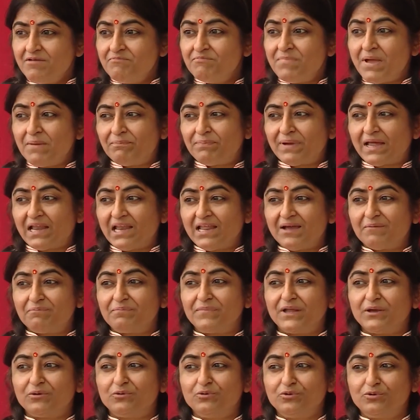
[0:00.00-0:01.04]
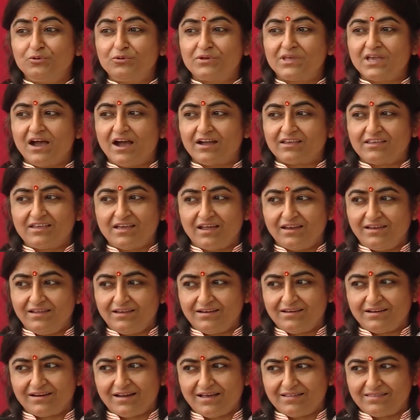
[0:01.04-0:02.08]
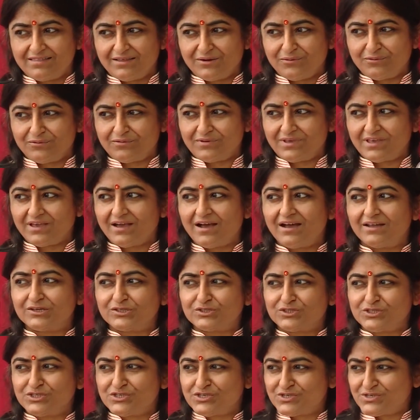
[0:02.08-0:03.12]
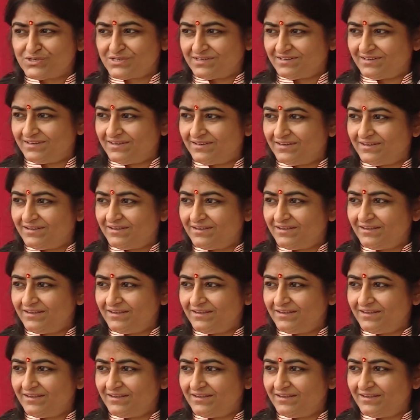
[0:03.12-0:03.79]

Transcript: मैं पहले अपने गुरु की आज्ञा लेकर आता हूं क्या शिष्य है